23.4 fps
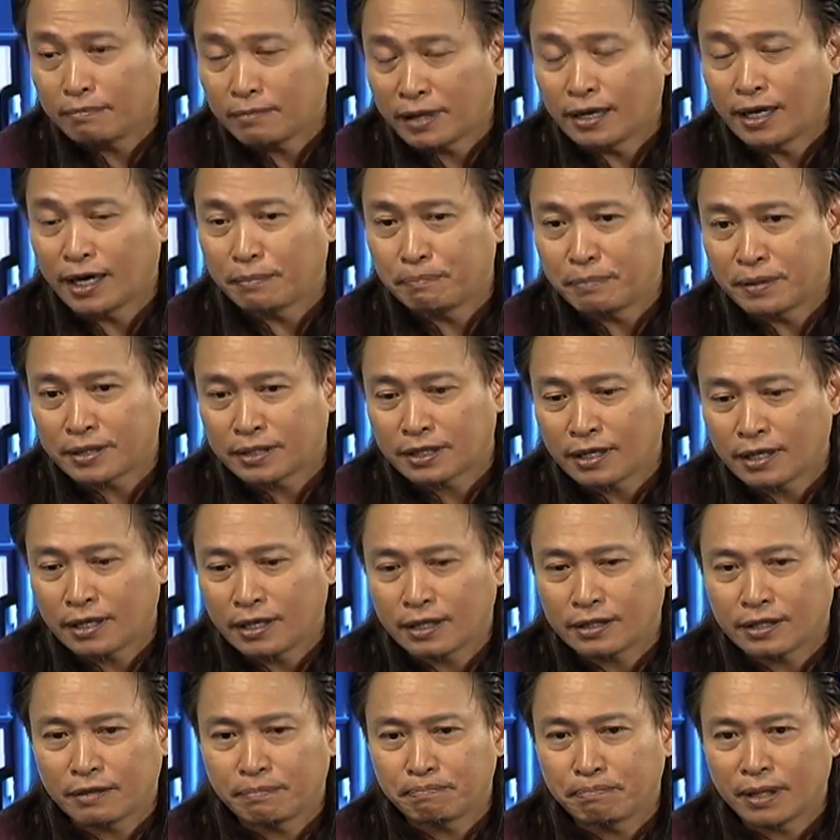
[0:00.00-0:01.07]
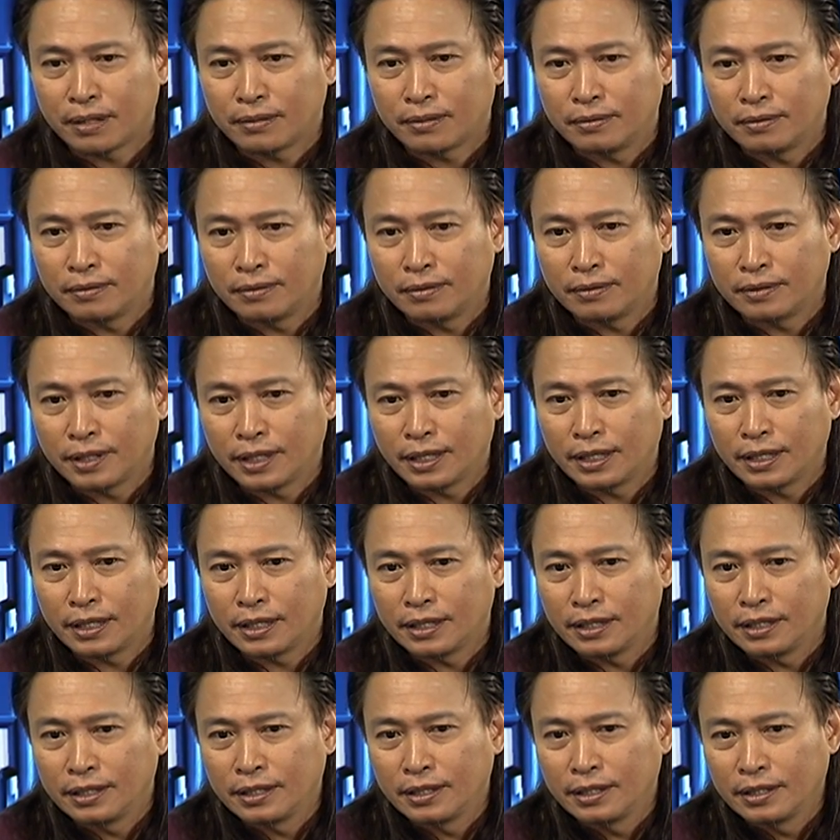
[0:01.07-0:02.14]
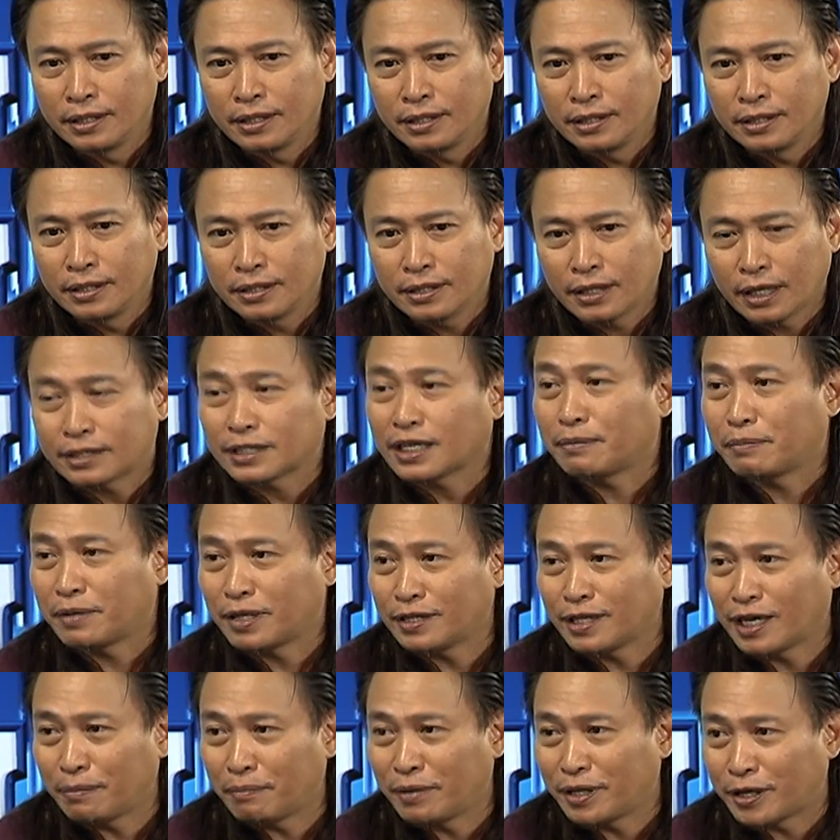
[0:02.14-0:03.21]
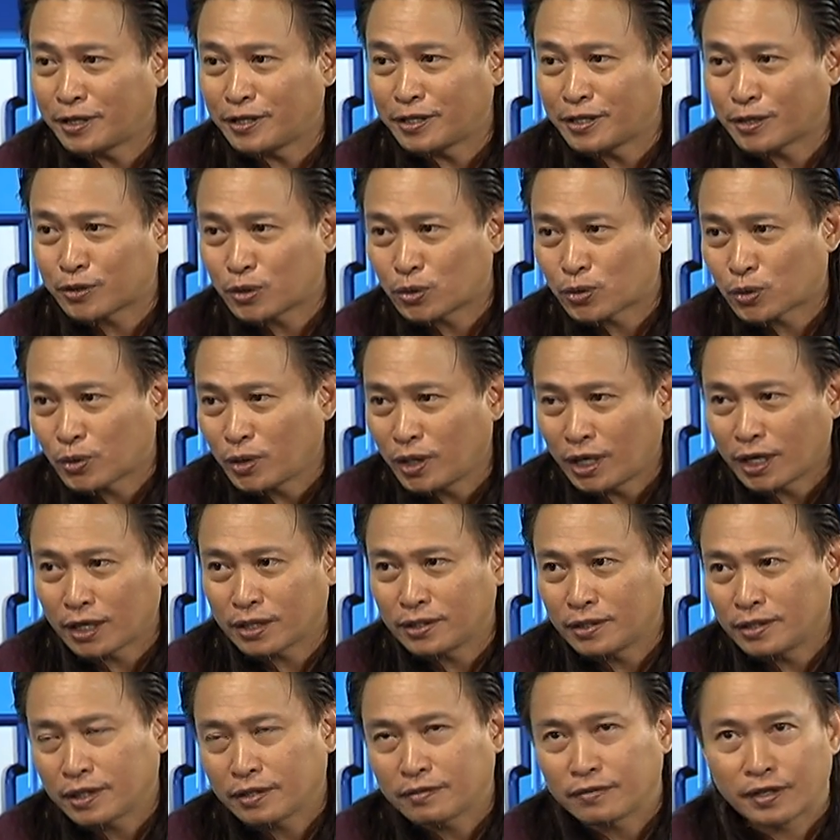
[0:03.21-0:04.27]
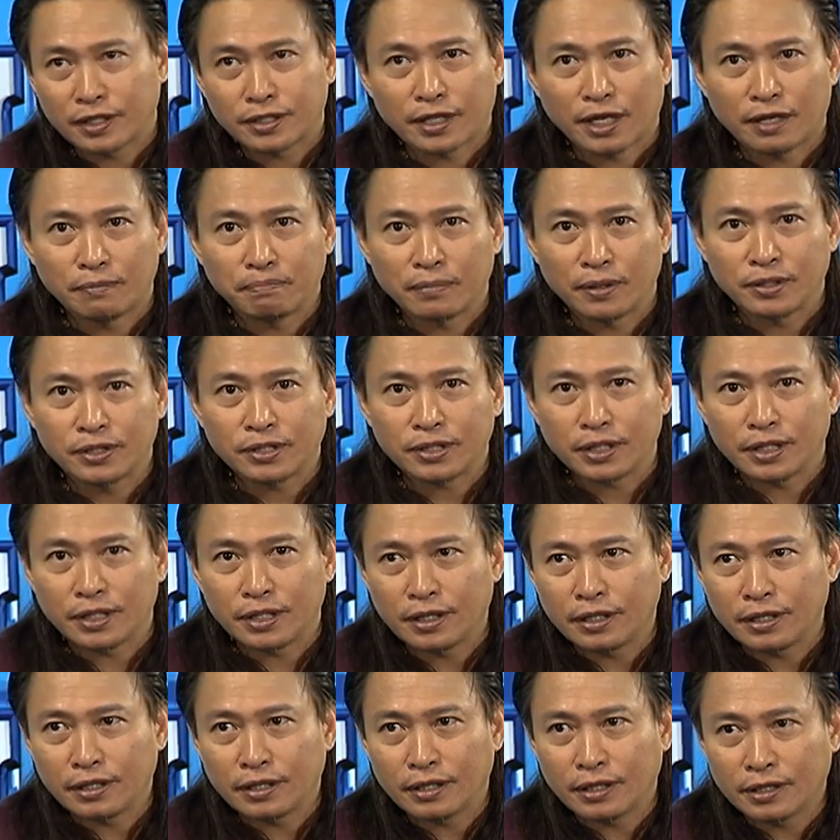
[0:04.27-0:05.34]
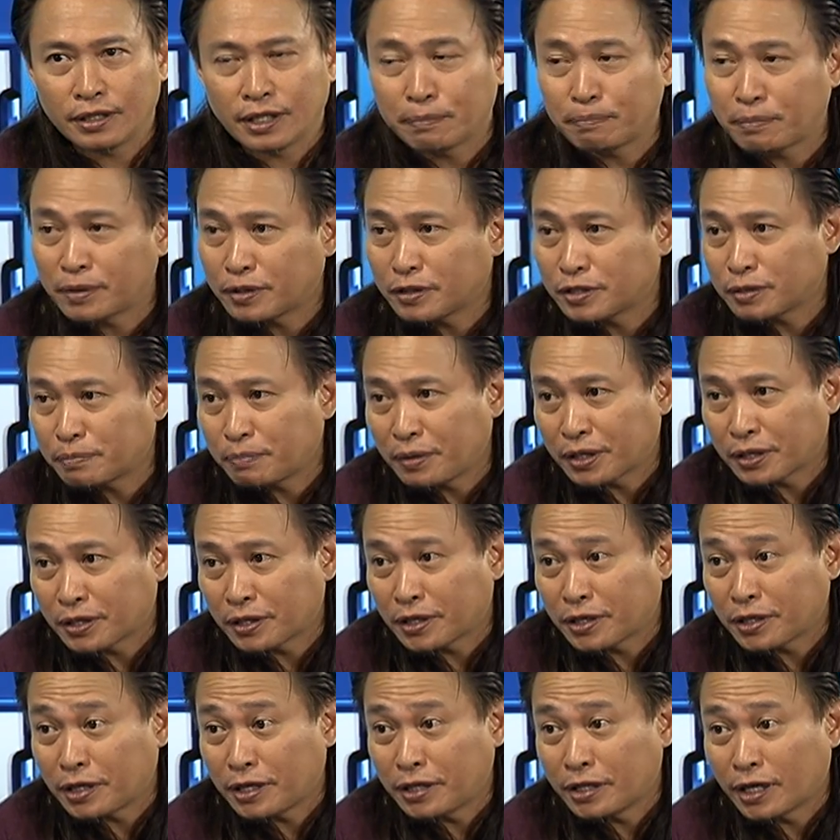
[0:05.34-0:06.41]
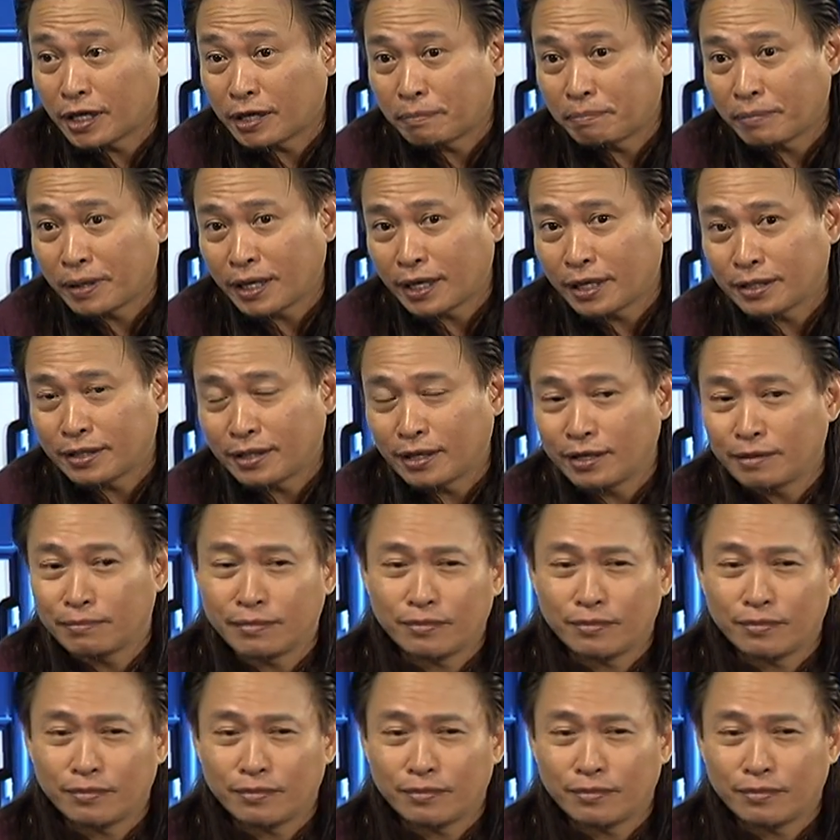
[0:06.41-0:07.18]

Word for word: malapit sa ating Pangulo na kasama na namin yan na nagtutulak. No? For example, si eh, Deputy Speaker Dina Abad.